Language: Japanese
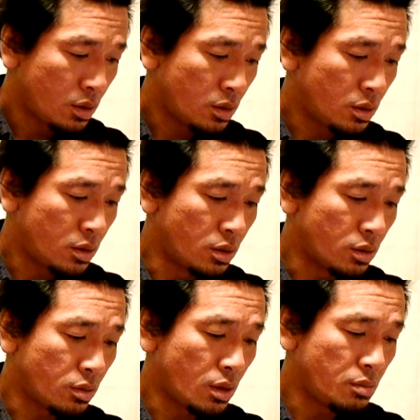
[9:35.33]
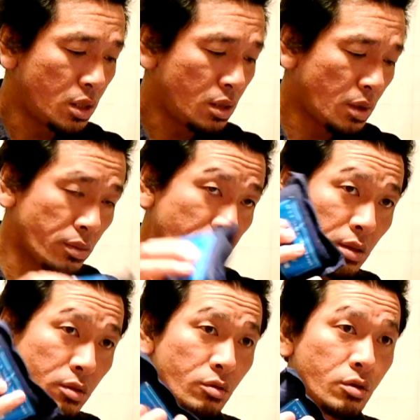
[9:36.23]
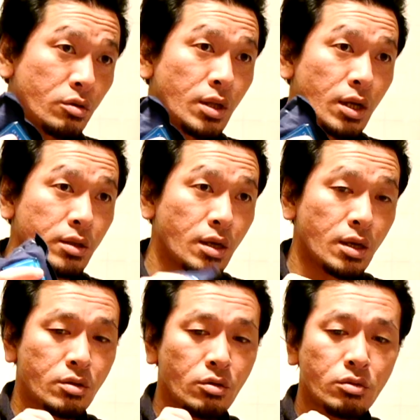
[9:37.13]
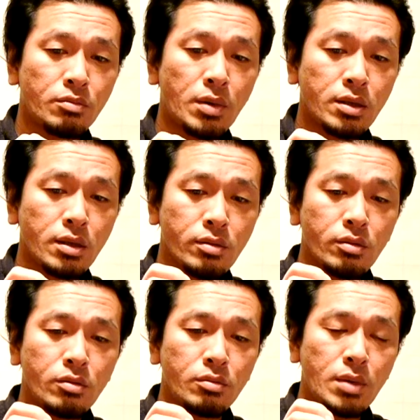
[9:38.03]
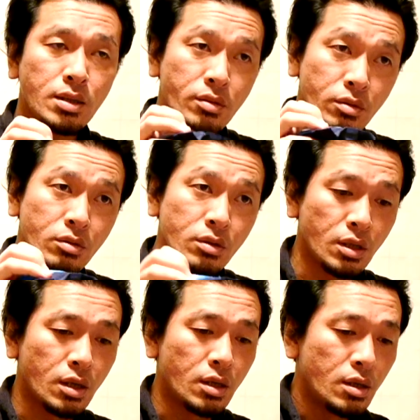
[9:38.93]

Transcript: いいですよね。ミニマム39なんで、ちょっとマイナス5、マイナス6に、